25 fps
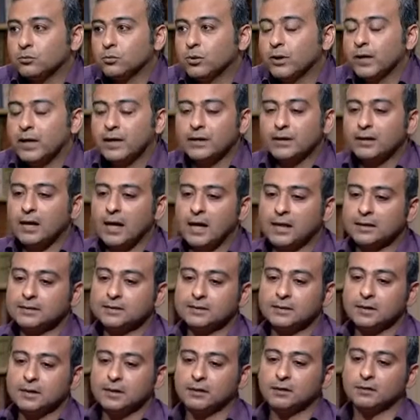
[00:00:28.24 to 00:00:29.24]
وكان
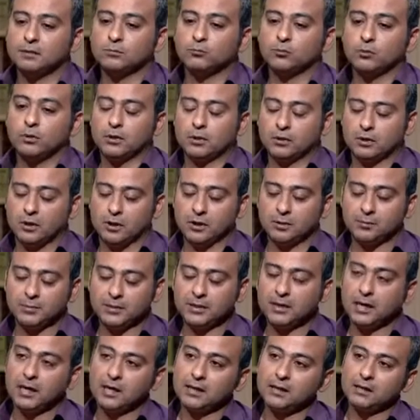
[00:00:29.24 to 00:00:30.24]
حتى
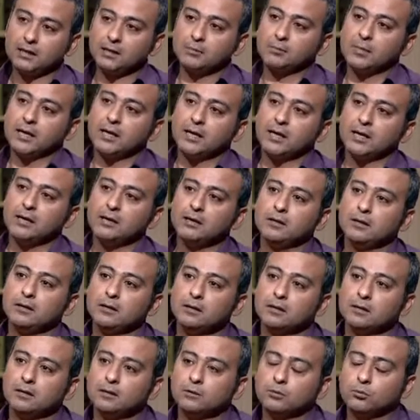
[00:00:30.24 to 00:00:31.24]
القائمين على المكان
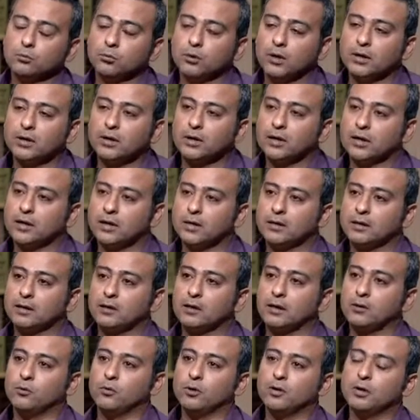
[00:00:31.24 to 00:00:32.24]
وانا
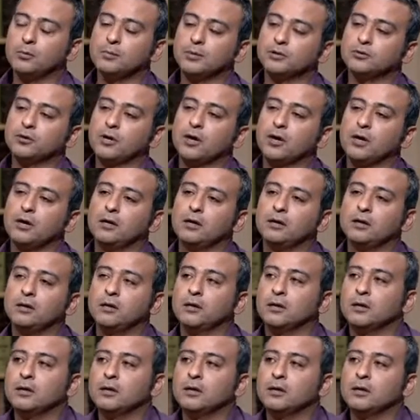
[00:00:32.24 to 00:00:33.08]
خارج او انا بترحل